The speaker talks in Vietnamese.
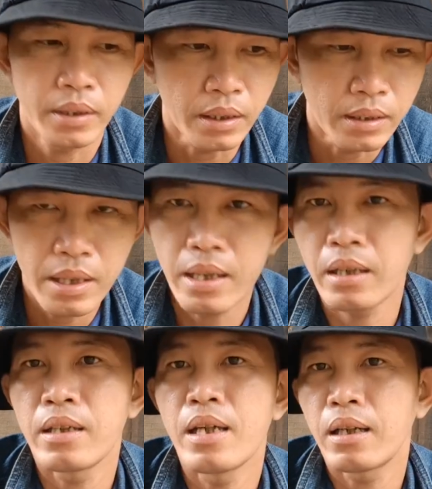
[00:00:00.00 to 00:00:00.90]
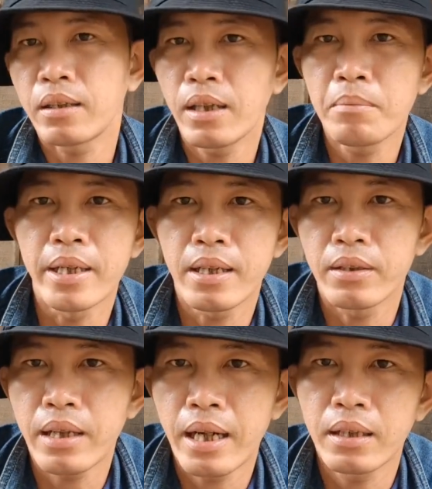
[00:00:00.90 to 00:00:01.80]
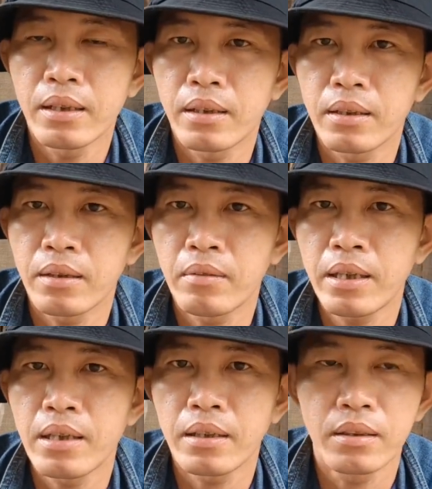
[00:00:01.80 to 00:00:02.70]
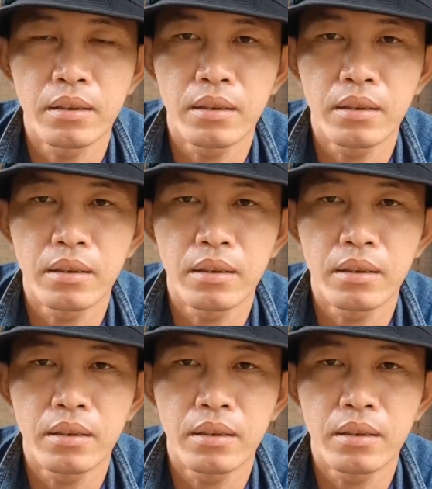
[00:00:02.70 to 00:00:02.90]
tự nhiên thì dân tới miệng người ta thì không lẽ giờ